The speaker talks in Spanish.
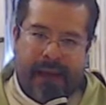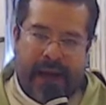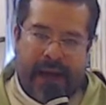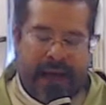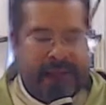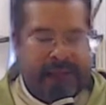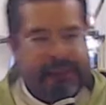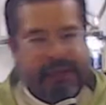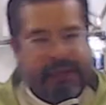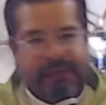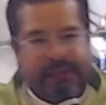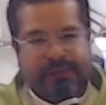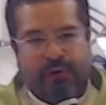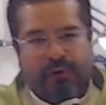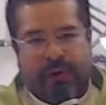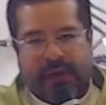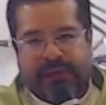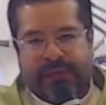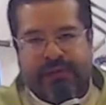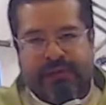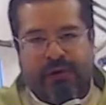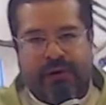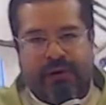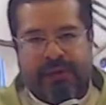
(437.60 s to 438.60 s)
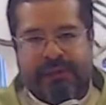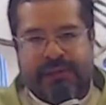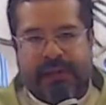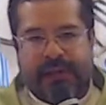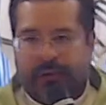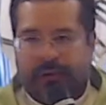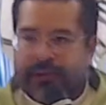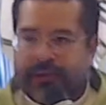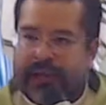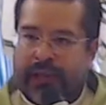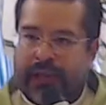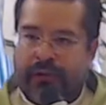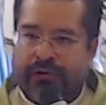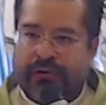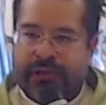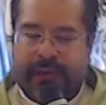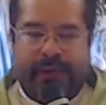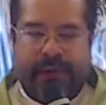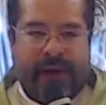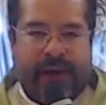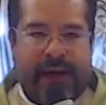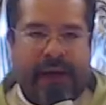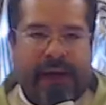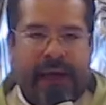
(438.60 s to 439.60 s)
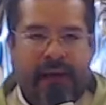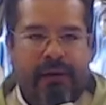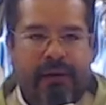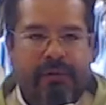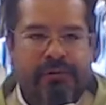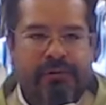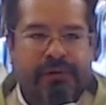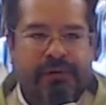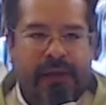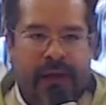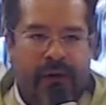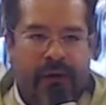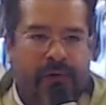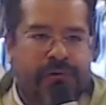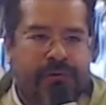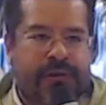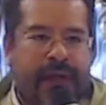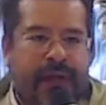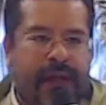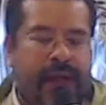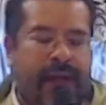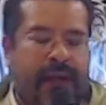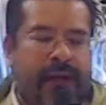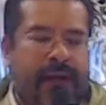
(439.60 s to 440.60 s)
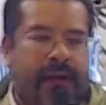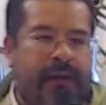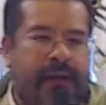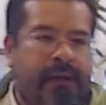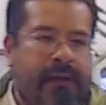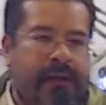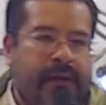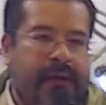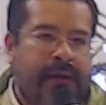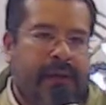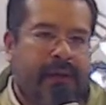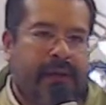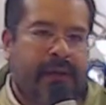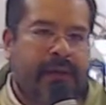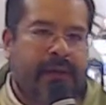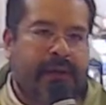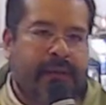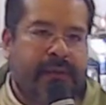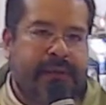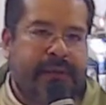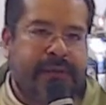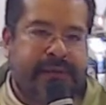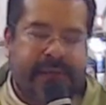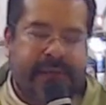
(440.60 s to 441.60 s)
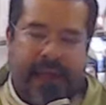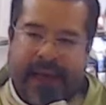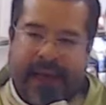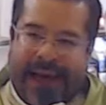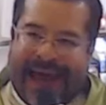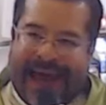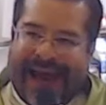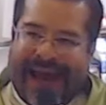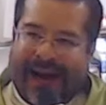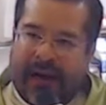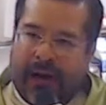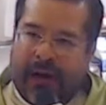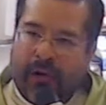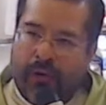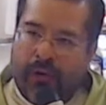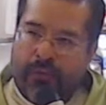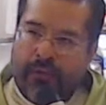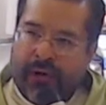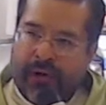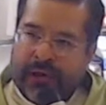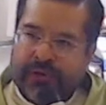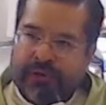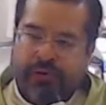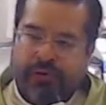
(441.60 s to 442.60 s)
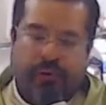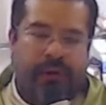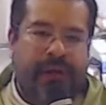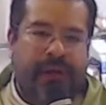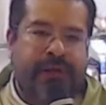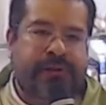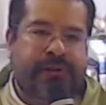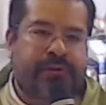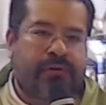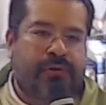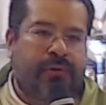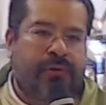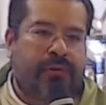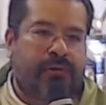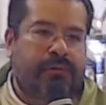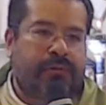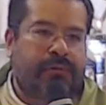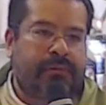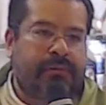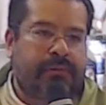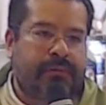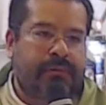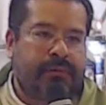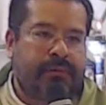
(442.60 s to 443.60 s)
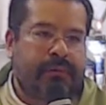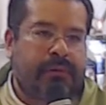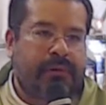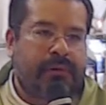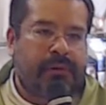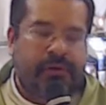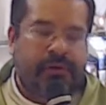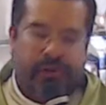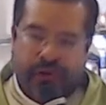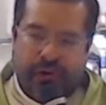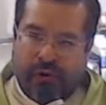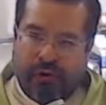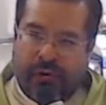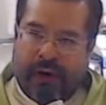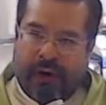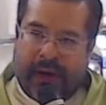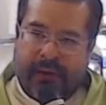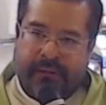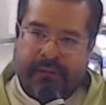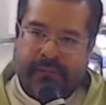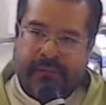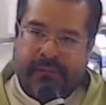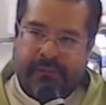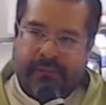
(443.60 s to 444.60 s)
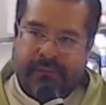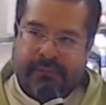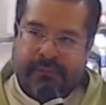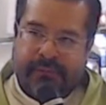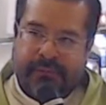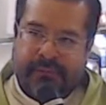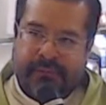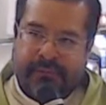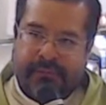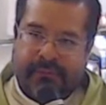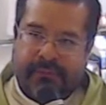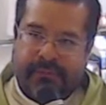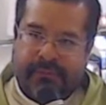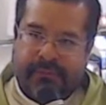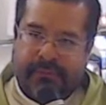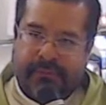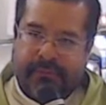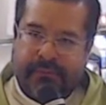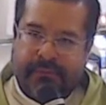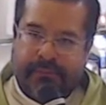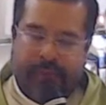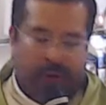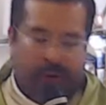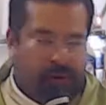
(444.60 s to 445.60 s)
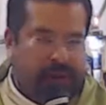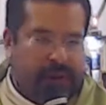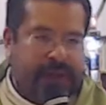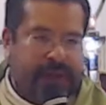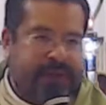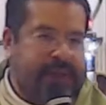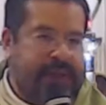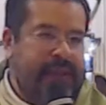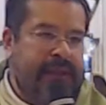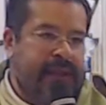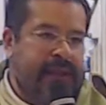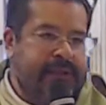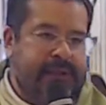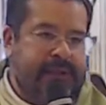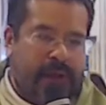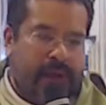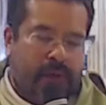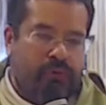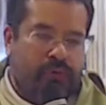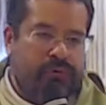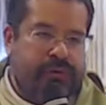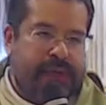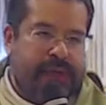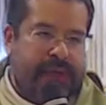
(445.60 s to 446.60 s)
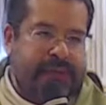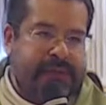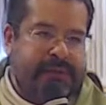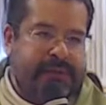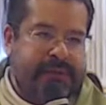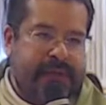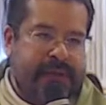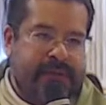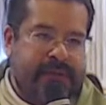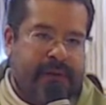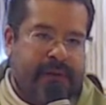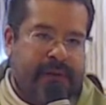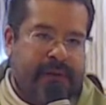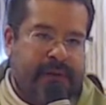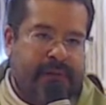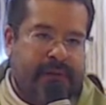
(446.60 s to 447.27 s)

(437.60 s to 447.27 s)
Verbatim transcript: Hay tres ocasiones en los santos evangelios en los que se narra cómo Jesucristo llora por distintas circunstancias.